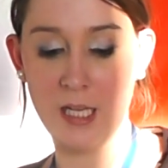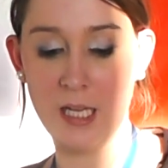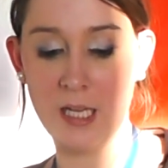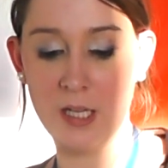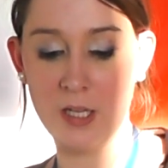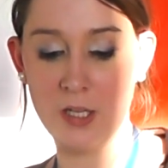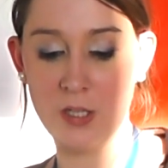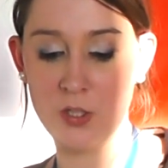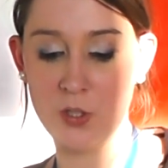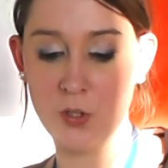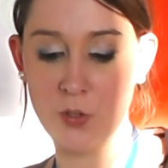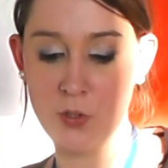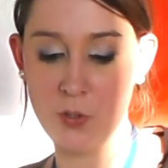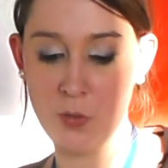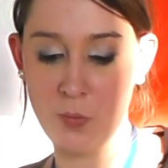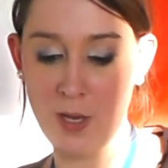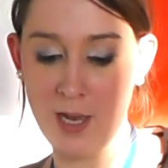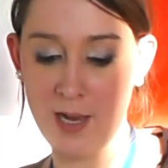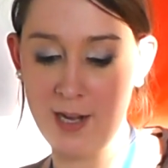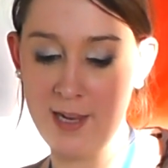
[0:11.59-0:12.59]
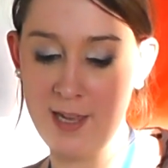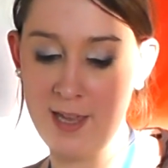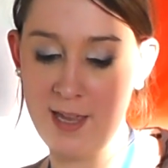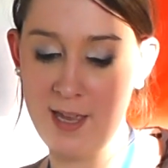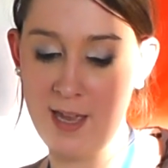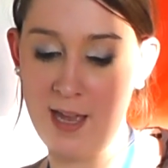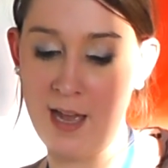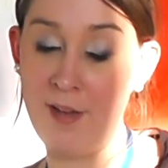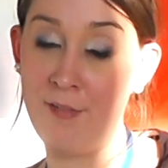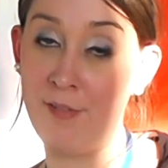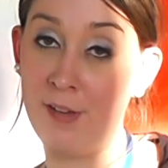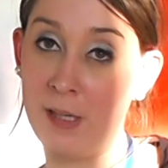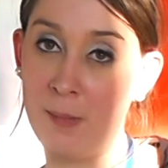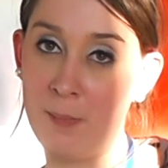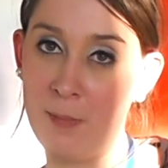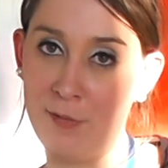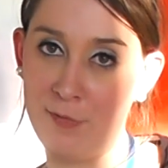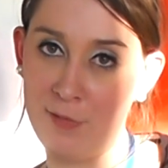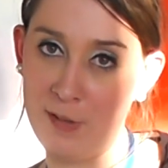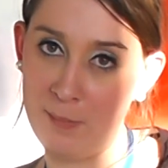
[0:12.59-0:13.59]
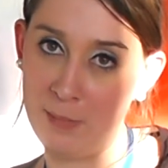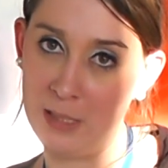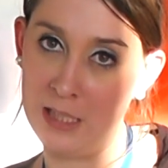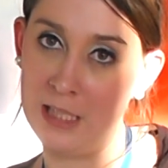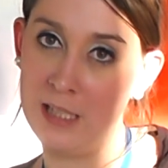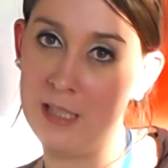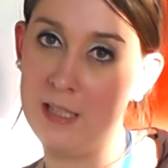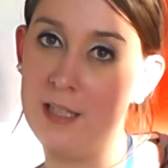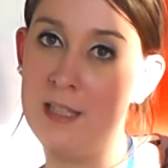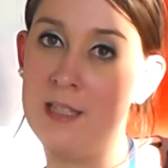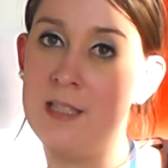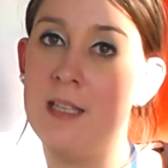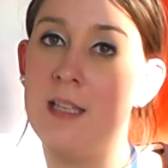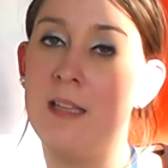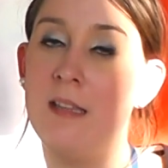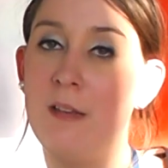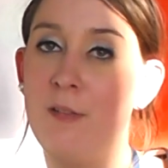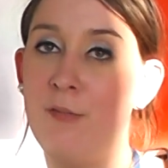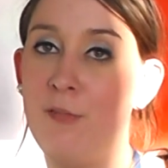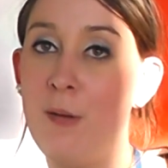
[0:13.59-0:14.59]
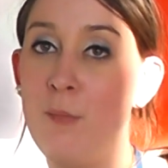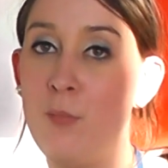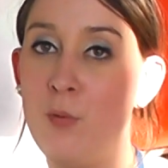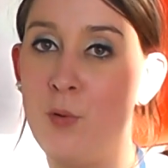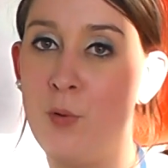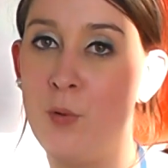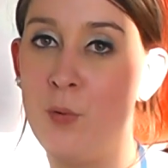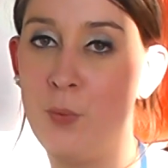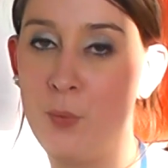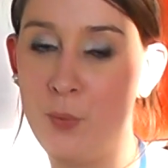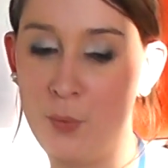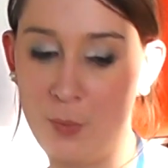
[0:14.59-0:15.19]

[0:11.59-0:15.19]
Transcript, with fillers: Euh, je suis allé avec ma famille et c'était fabuleux.